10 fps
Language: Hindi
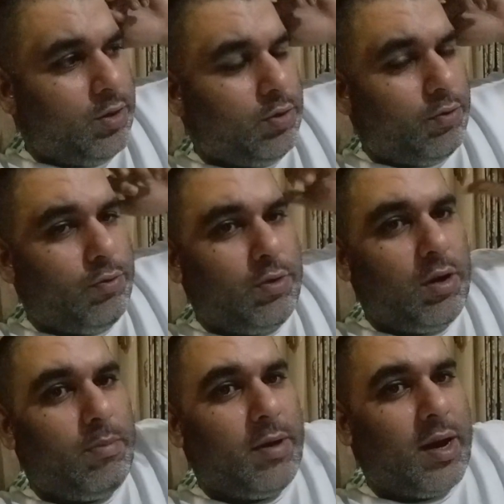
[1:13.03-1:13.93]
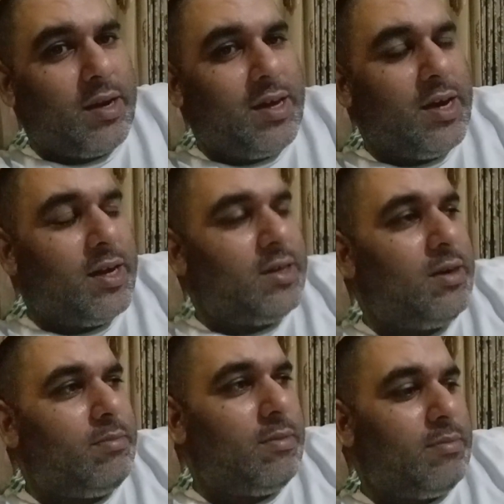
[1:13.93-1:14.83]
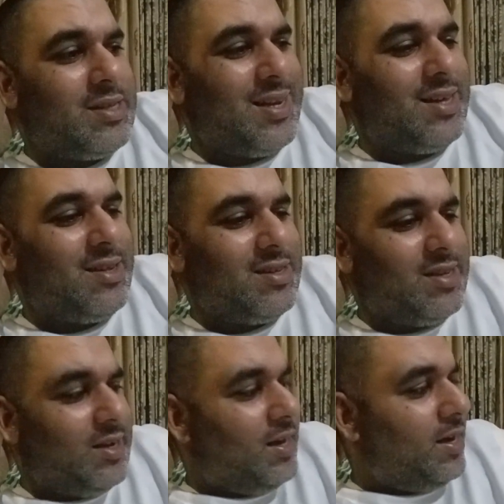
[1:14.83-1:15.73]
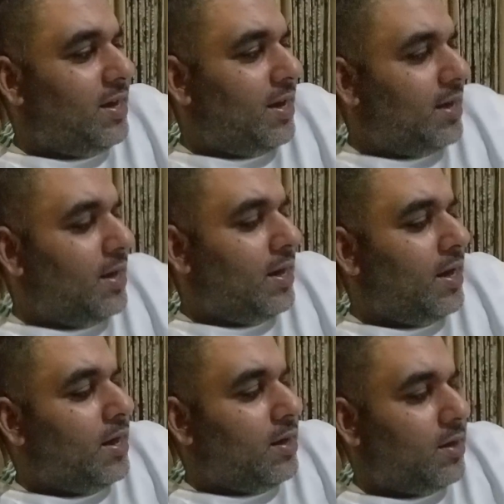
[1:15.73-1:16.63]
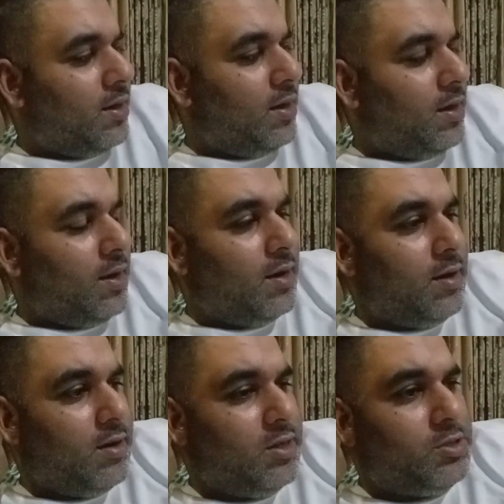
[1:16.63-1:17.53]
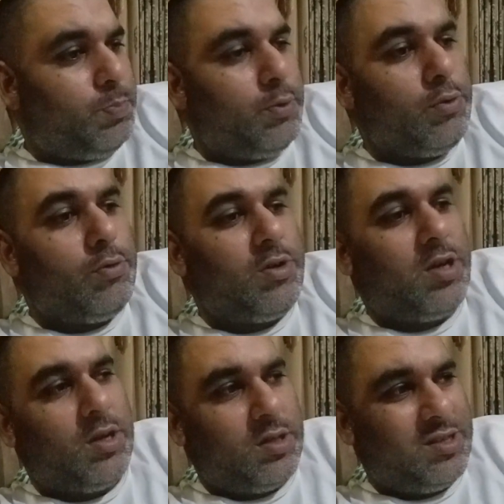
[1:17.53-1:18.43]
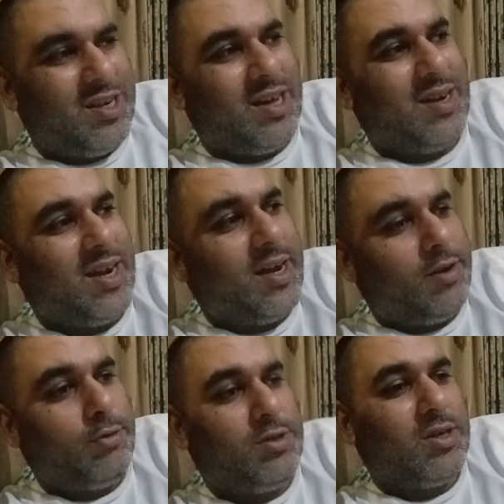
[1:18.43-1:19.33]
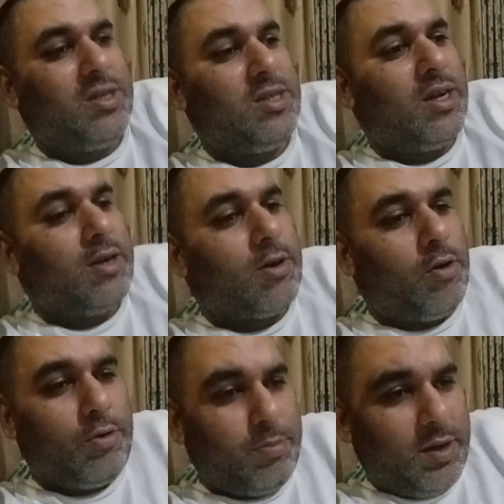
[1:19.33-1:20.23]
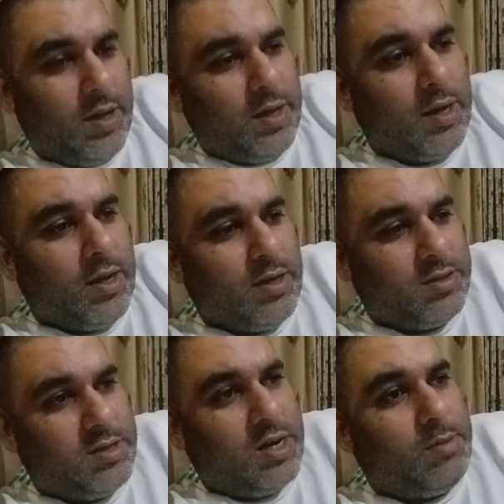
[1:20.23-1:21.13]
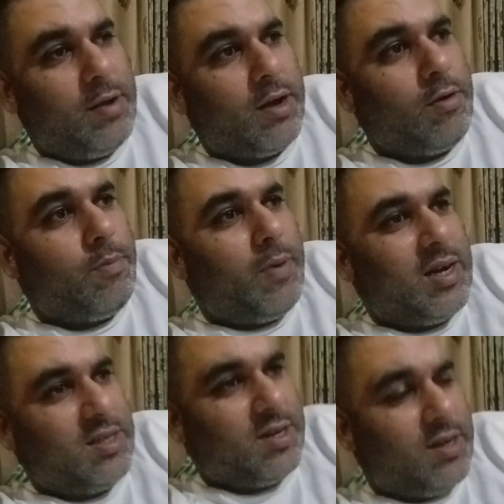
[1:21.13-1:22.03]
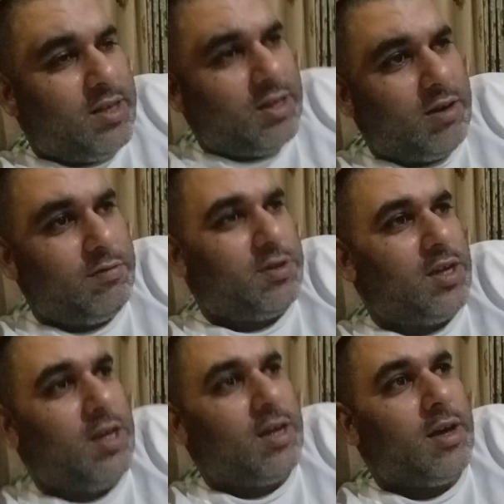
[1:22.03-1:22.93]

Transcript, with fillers: तो उन्होंने बयान किया जी मसला दरअसल ये है कि डिस्प्यूट चल रहा है रोशन डिजिटल अकाउंट में स्टेट बैंक ऑफ पाकिस्तान की तरफ से